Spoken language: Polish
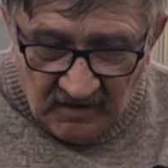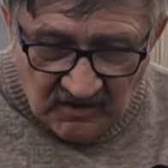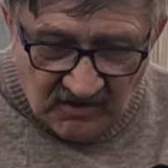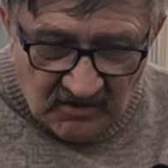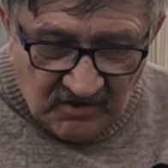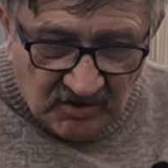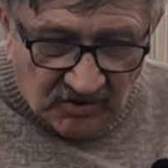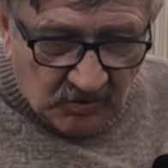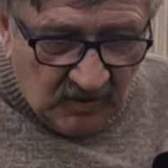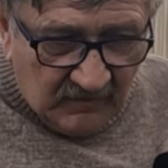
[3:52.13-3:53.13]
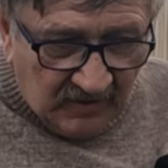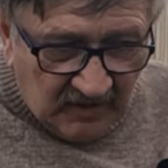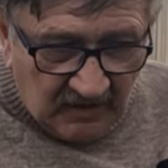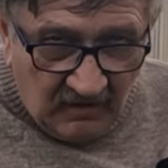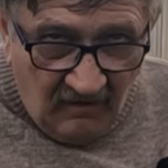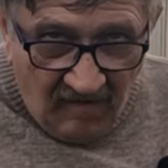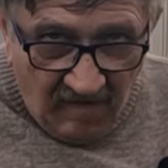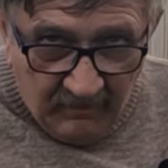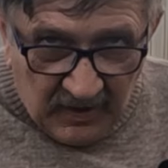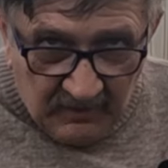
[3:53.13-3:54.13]
Jeżeli stosujemy ten
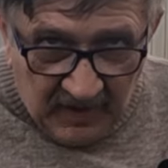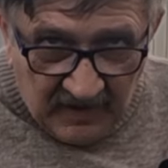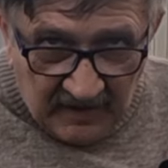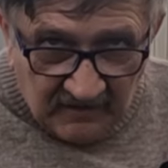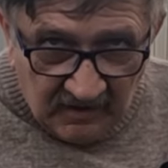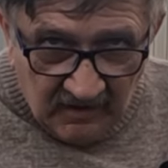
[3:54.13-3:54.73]
preparat,